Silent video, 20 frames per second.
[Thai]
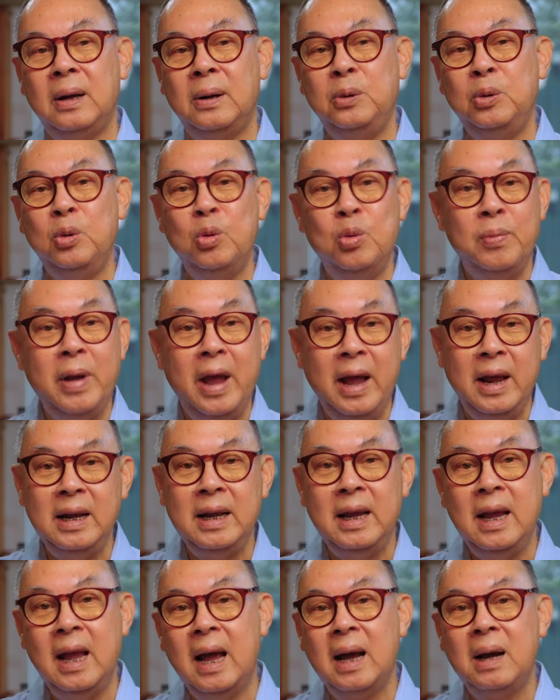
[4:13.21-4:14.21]
รูเม
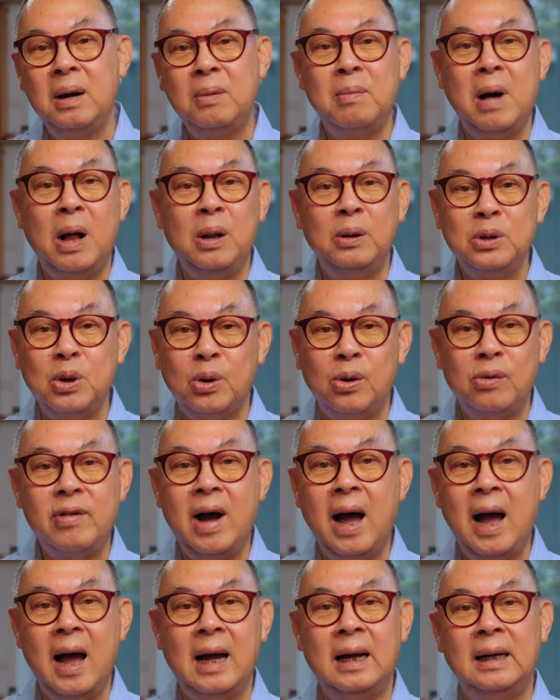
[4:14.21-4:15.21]
เนียมอลโด
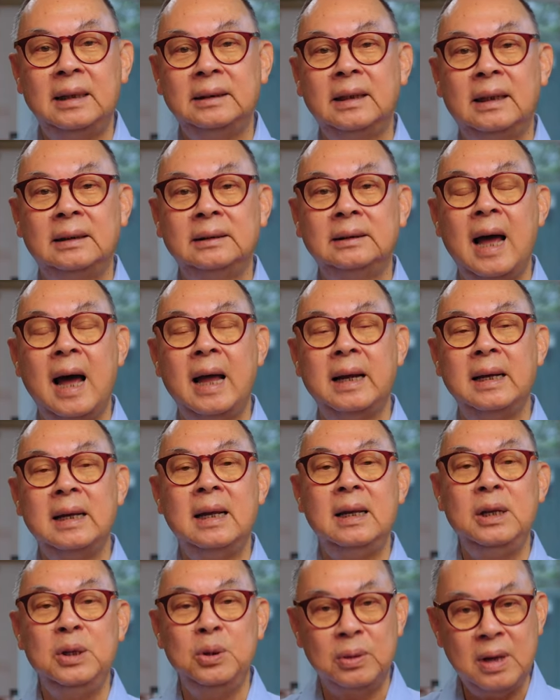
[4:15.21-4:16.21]
วาต่างๆ
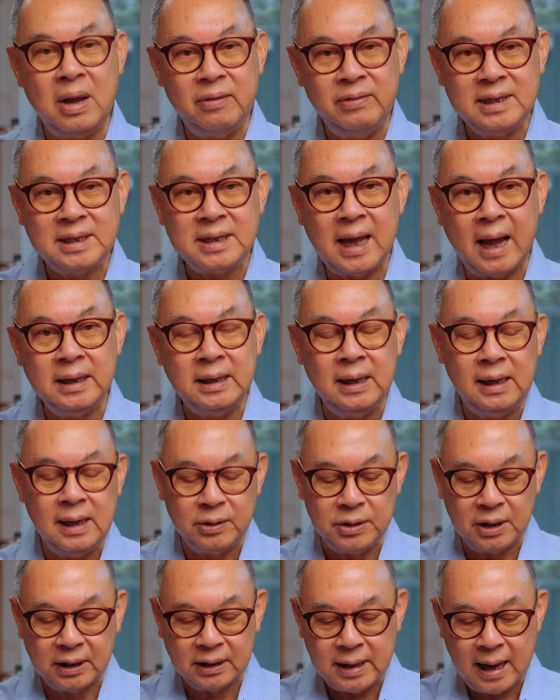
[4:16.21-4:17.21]
นี้อยู่ในวิสัยที่
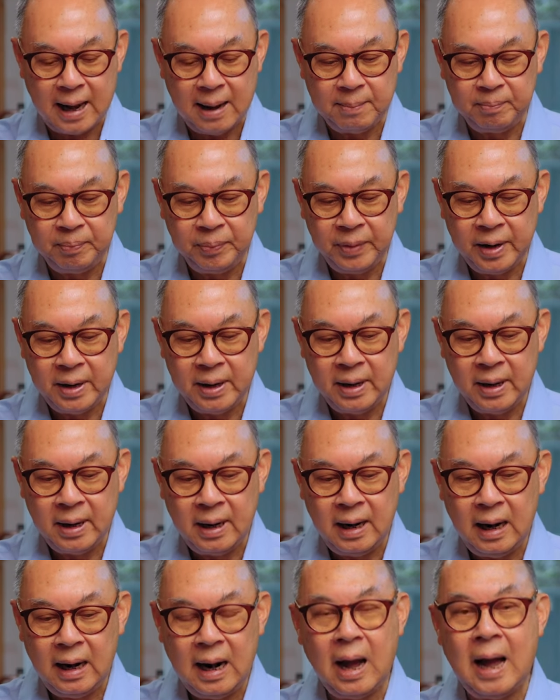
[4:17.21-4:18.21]
เราจะกระทำ
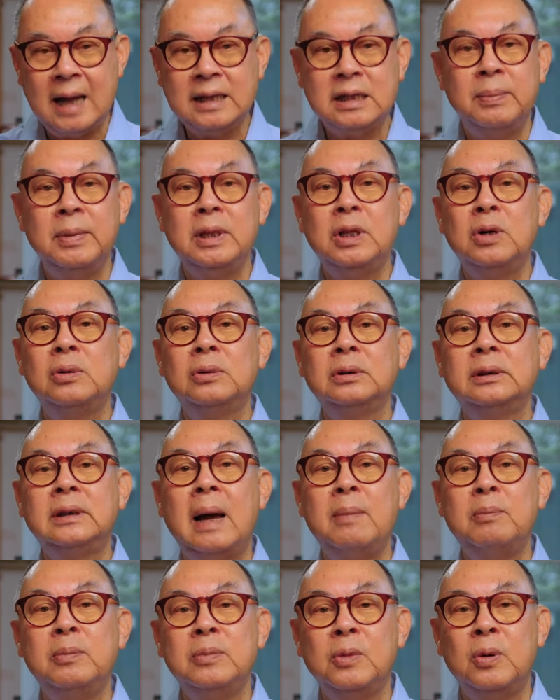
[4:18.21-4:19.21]
และเราอาจจะไม่ต้อง
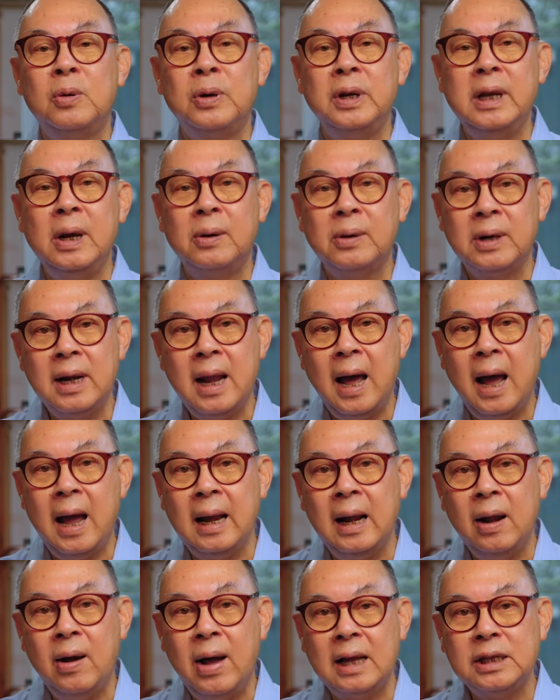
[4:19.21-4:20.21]
ทำคนเดียวก็ได้
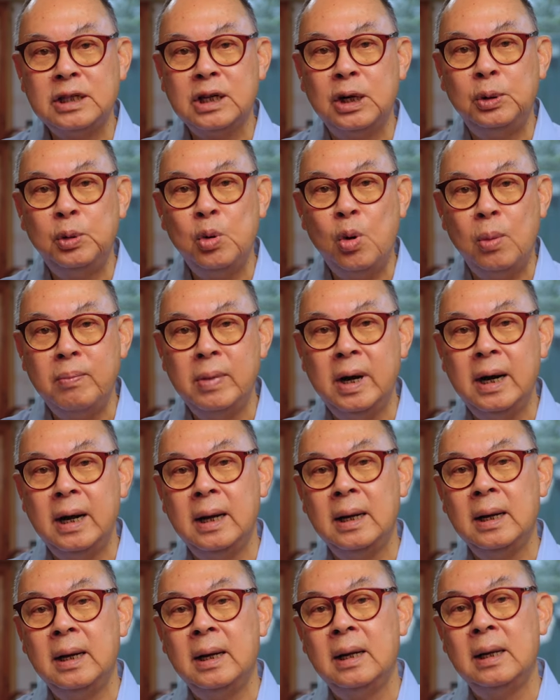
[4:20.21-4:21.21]
เราอาจจะร่วมมือ
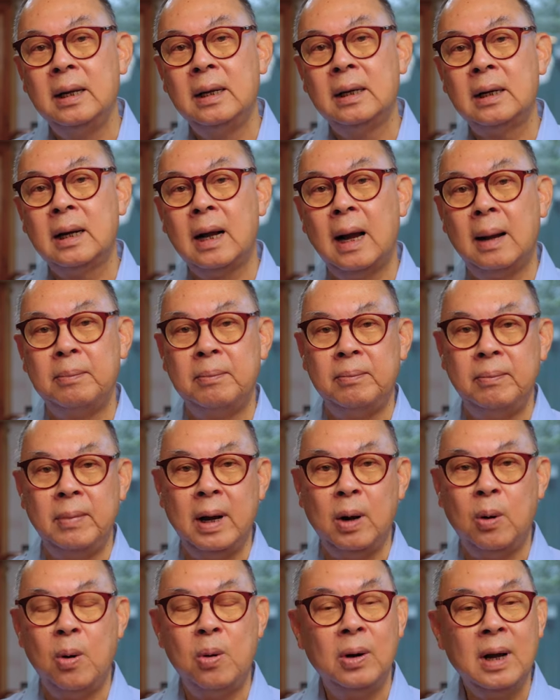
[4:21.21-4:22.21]
กับ
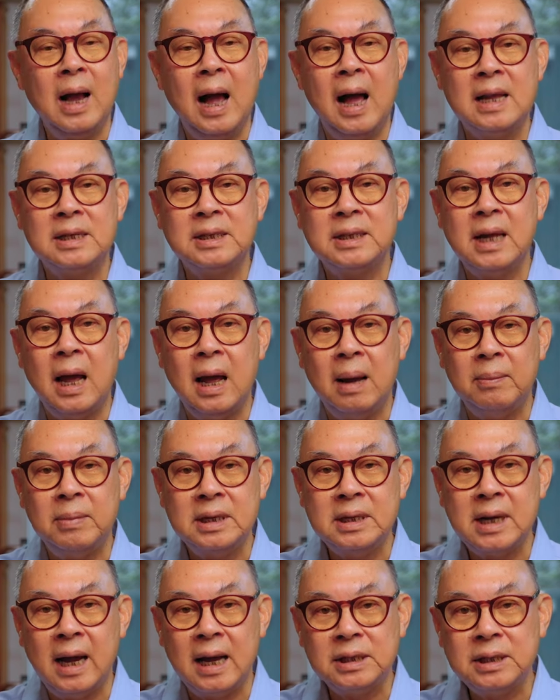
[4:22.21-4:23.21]
มาองค์การสหป
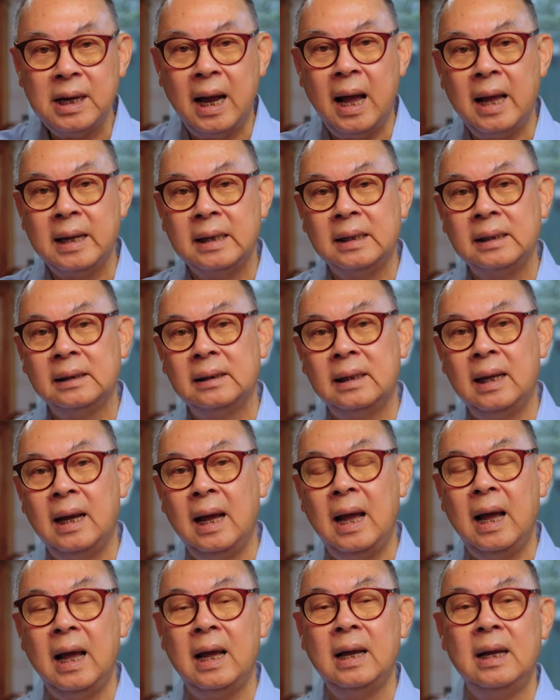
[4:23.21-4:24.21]
ระชาชาติ
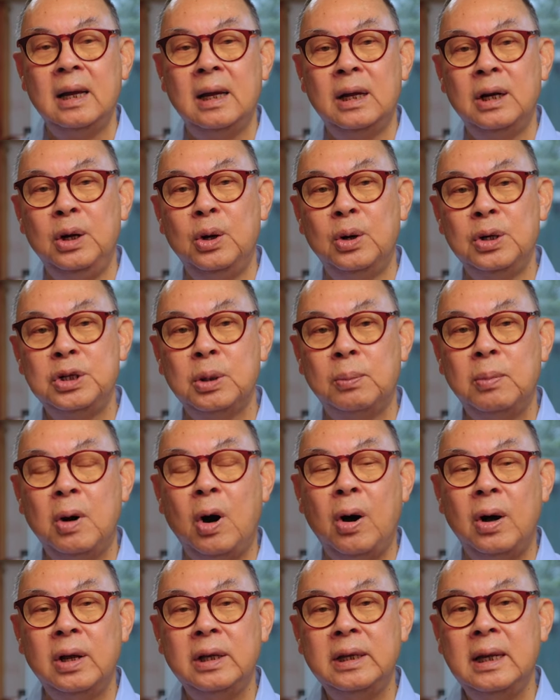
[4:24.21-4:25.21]
นะฮะ โดยเฉ
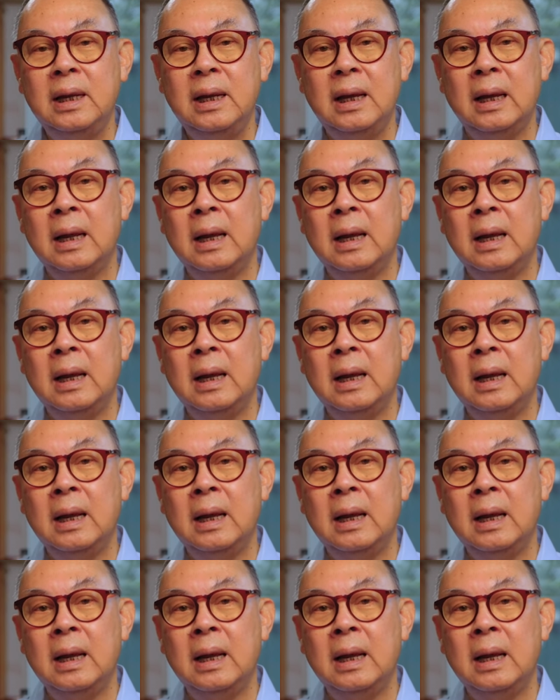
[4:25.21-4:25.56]
พาะที่